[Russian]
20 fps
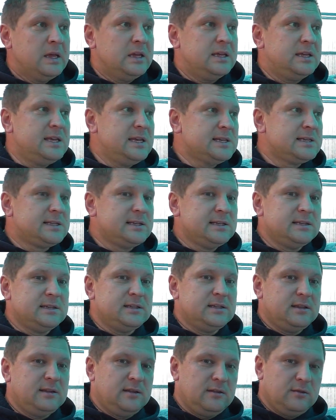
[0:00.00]

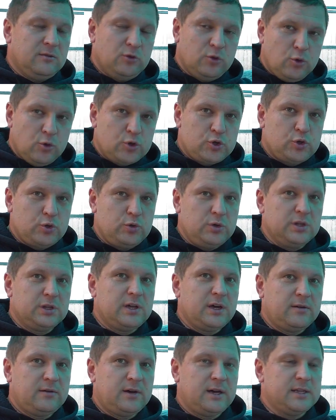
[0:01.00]
Если ночью не
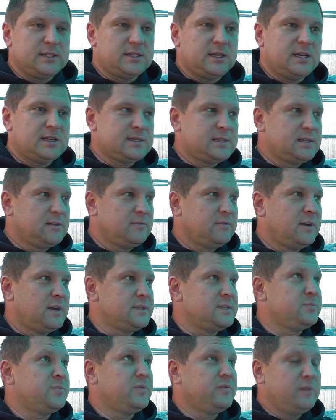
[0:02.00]
давать
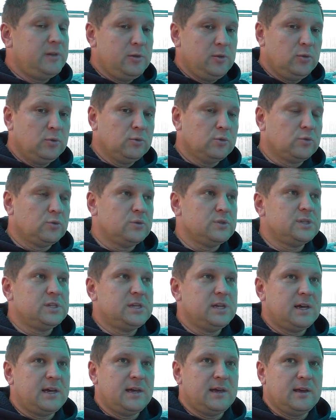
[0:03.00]
остывать павильону, то есть
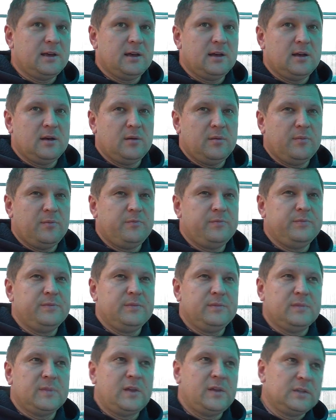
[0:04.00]
я а,
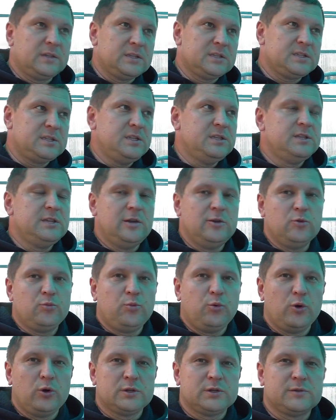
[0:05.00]
наверное, с неделю
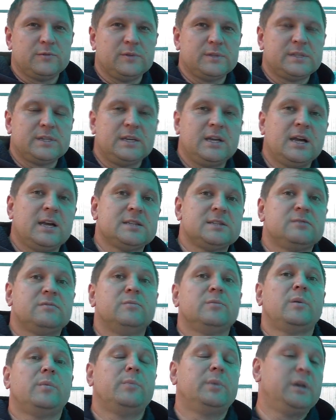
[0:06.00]
пользовался
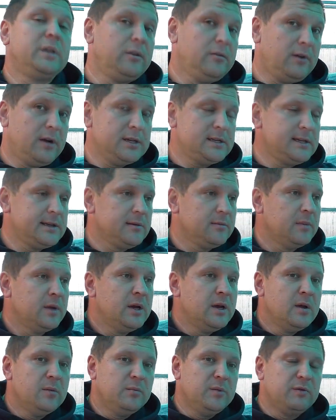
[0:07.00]
газовым обогревателем.
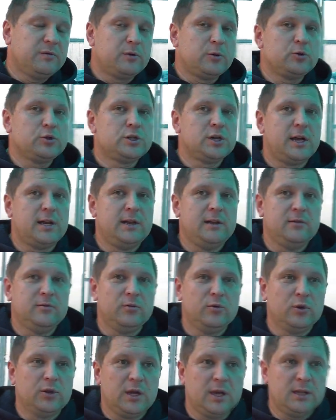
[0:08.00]
Мы включали
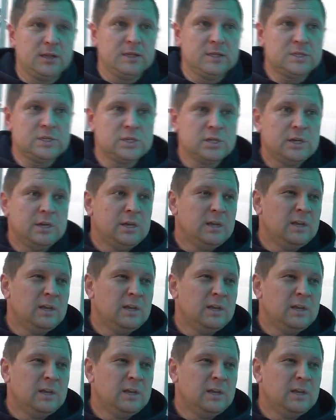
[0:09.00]
его на ночь.